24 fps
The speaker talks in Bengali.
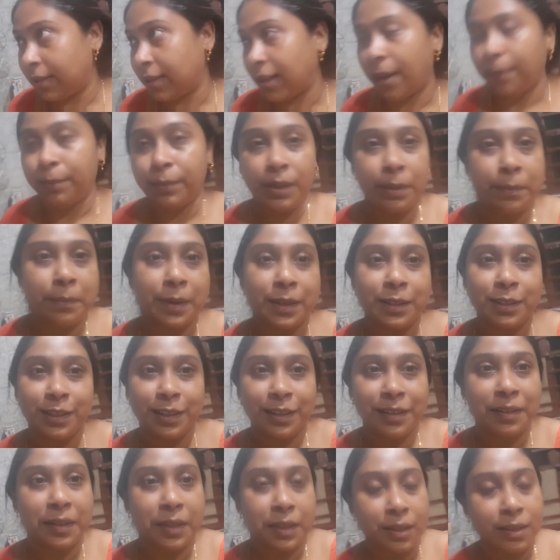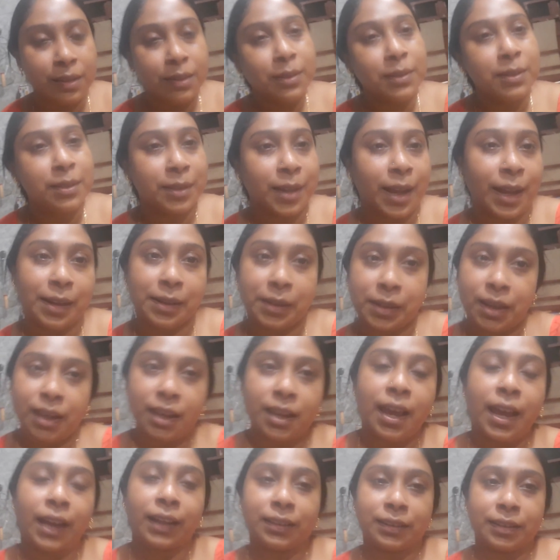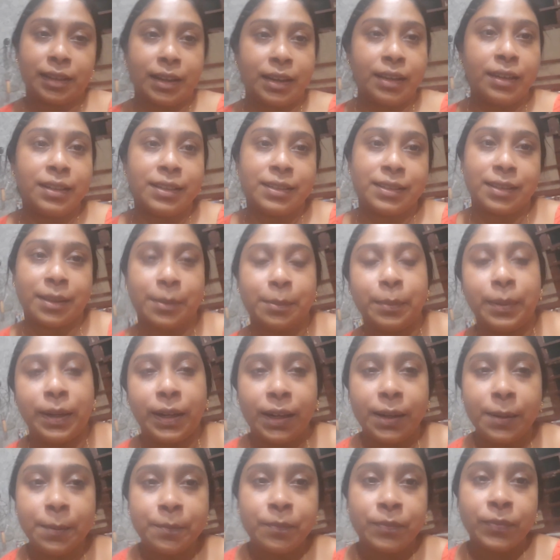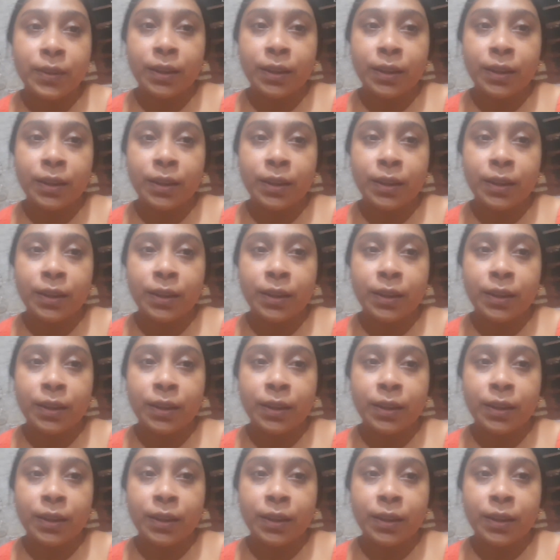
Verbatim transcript: সামনের মাসে নেই কালকেই এক তারিখ ডিসেম্বরে